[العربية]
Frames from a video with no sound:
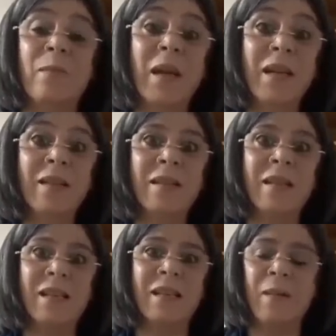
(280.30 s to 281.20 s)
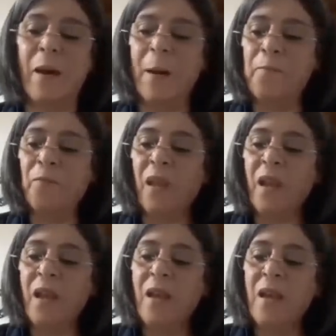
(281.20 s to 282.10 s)
البيت القديمه
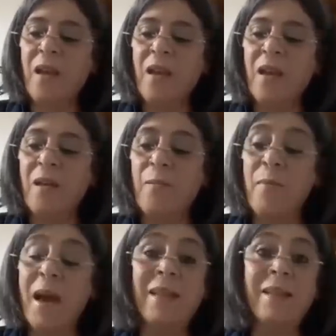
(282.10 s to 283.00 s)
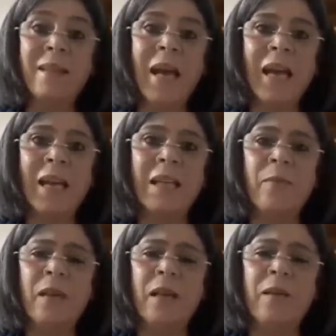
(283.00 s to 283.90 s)
بعد
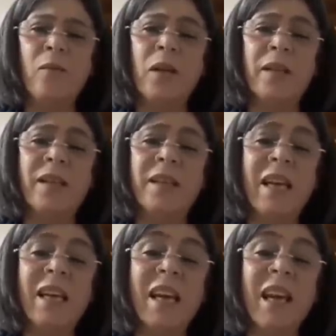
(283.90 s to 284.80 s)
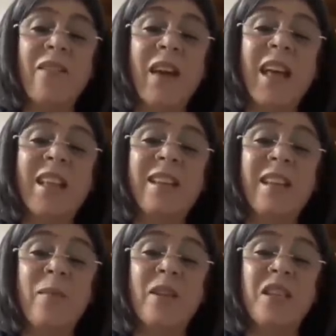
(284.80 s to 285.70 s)
نعقل بلي الوالد تاعي خاف
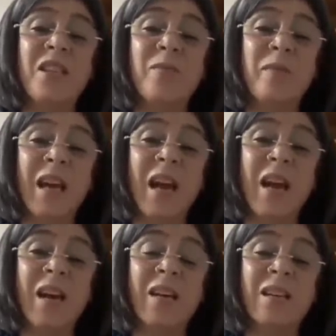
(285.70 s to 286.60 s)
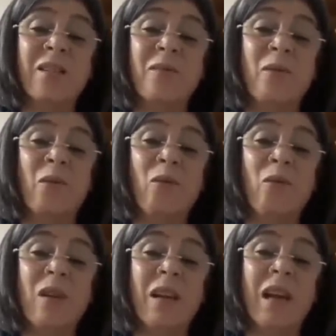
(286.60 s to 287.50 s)
حتى باش يجبدها
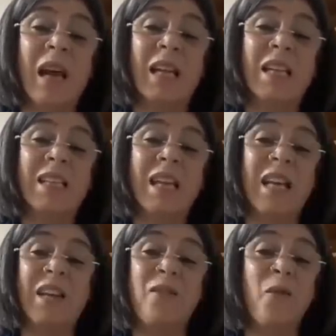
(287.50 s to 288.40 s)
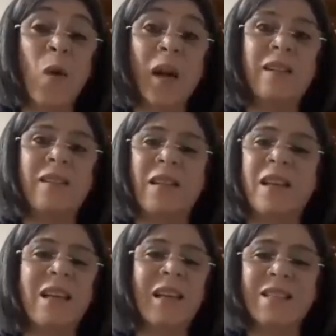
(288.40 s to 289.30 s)
ويقول علي في وقت
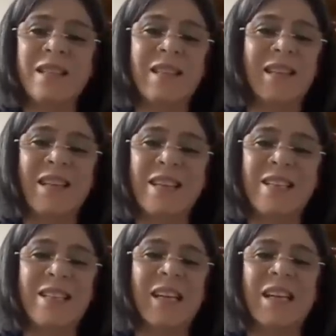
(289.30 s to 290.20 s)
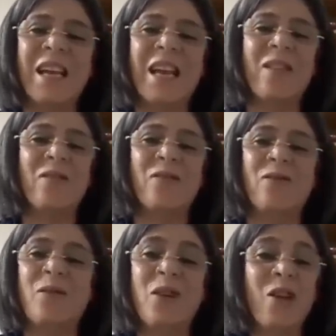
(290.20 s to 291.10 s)
اللي خلاص لدينا
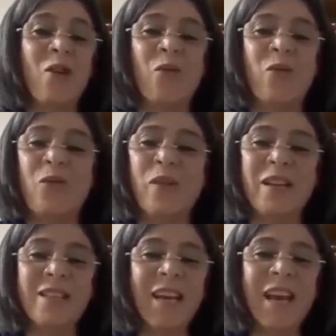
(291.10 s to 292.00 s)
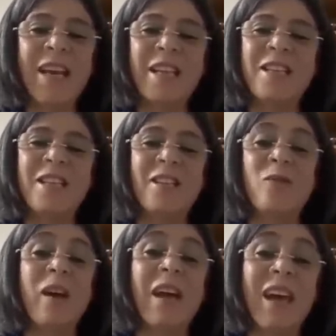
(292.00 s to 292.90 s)
استقلال وفرنسا
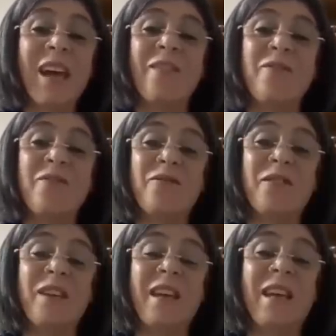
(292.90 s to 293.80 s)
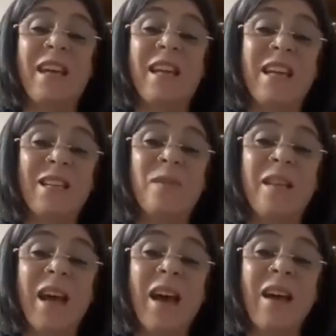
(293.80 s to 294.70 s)
خرجت وخاف إلا
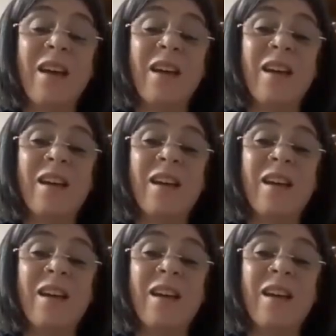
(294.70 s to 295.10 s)
يجبدها